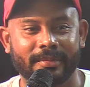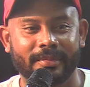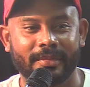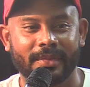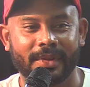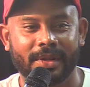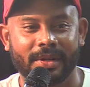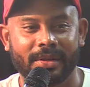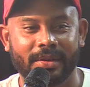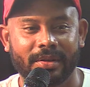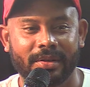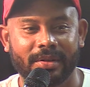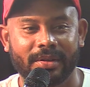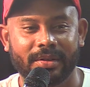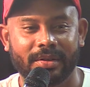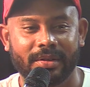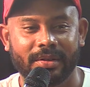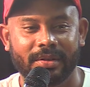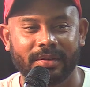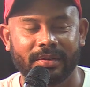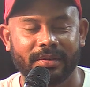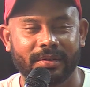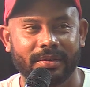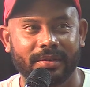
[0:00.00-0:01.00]

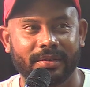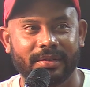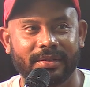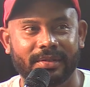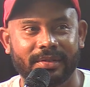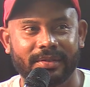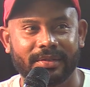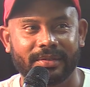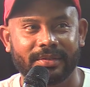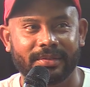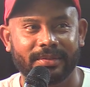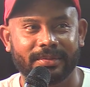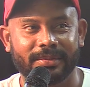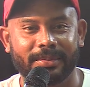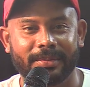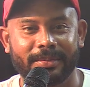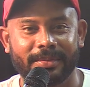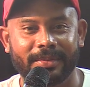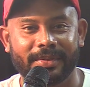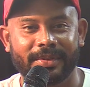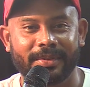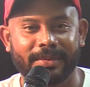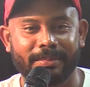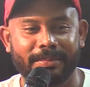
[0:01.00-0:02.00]
Bien, les deux. Un
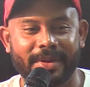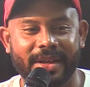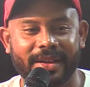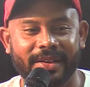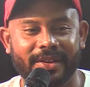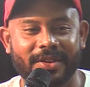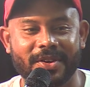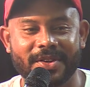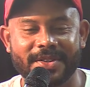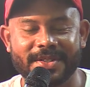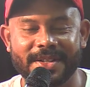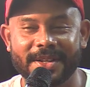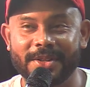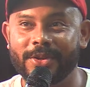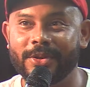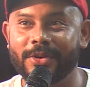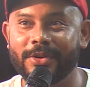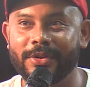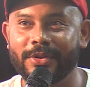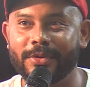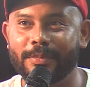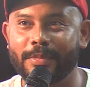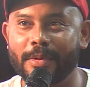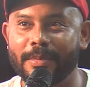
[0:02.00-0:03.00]
petit peu. Ben, cause les,
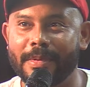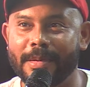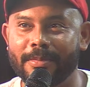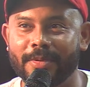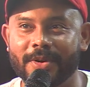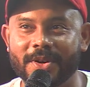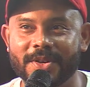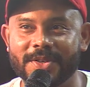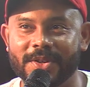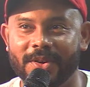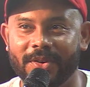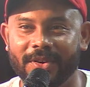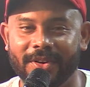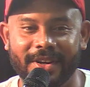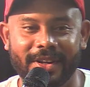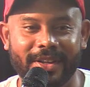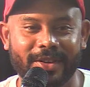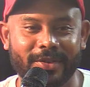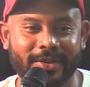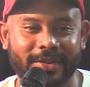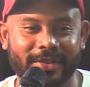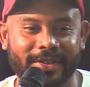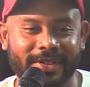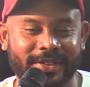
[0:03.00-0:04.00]
deux. on peut même cause
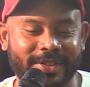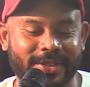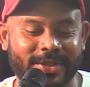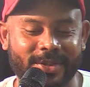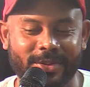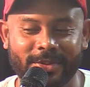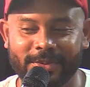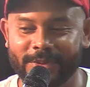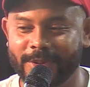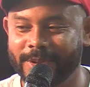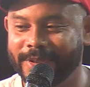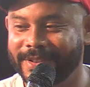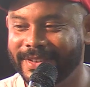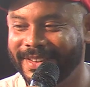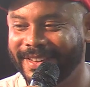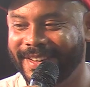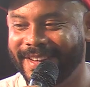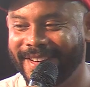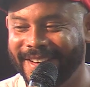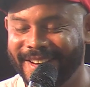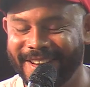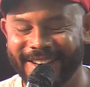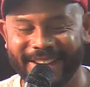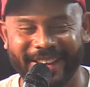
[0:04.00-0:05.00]
anglais, euh, si on veut.
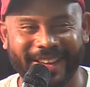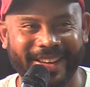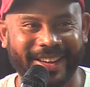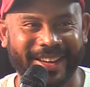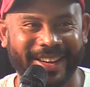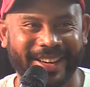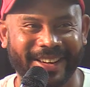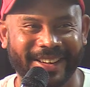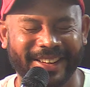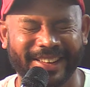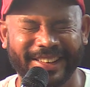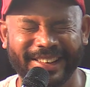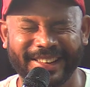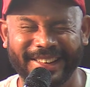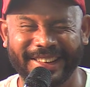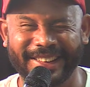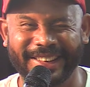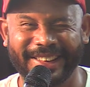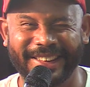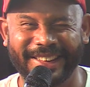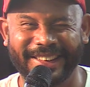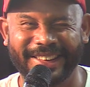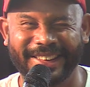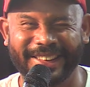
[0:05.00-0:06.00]
If you want,
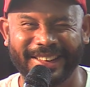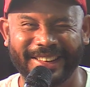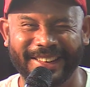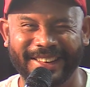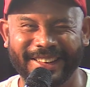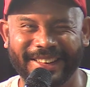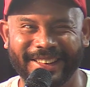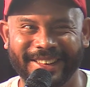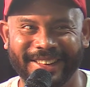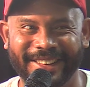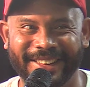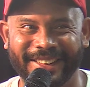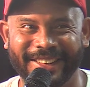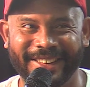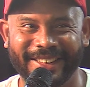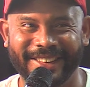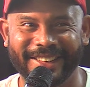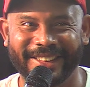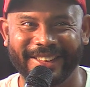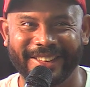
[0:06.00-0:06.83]
it's not a problem for